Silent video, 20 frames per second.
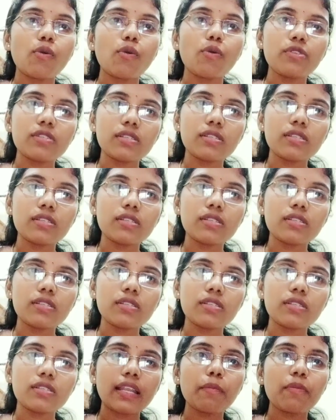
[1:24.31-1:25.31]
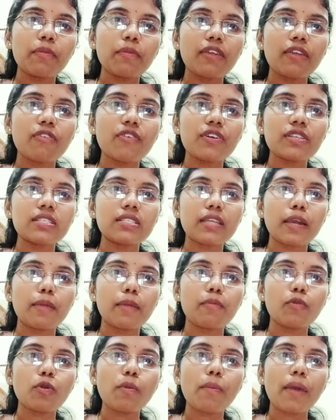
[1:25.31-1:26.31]
ఓట్స్ ఏంటంటే బ్రేక్ఫాస్ట్
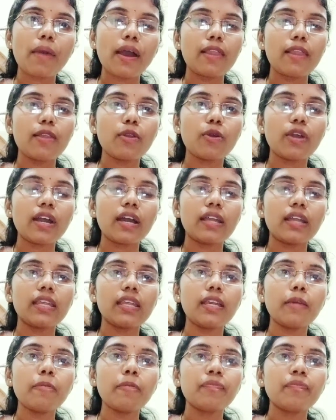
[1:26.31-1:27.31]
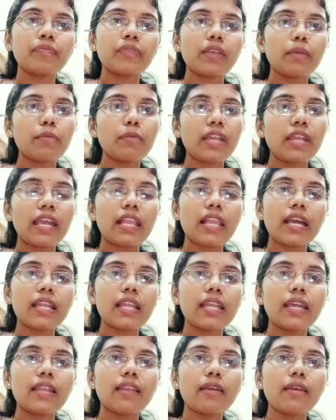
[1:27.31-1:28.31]
టైంలో పాలలో కానీ మీరు
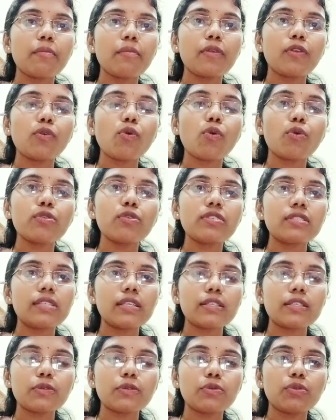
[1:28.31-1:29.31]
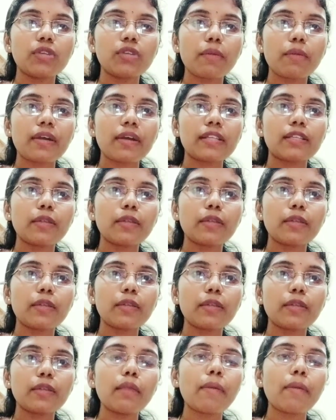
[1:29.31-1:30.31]
ఎలానైనా మీరు ఓట్స్ తీసుకుంటే మాత్రం
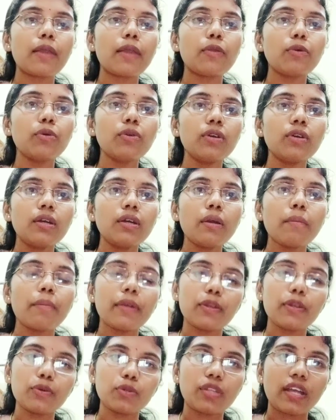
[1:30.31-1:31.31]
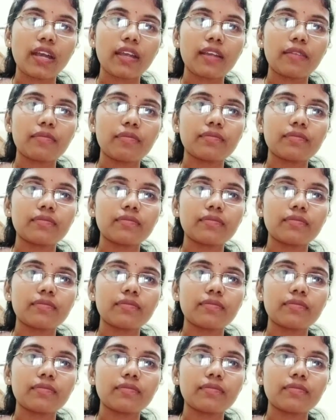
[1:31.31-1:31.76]
తల్లిపాలు పెరుగుతాయి